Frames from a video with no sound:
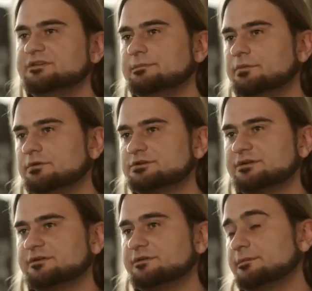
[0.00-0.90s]
Schießt ein
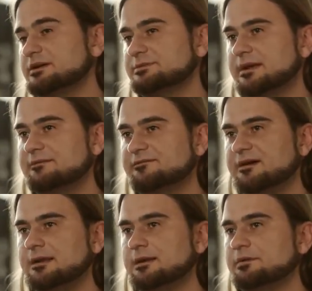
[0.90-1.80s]
Bogenschütze zum Beispiel einen
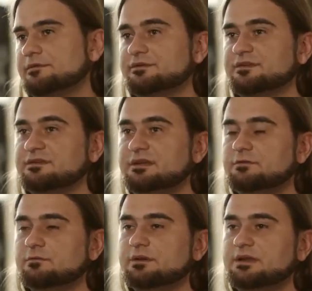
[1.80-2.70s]
Pfeil ab, so ist es nicht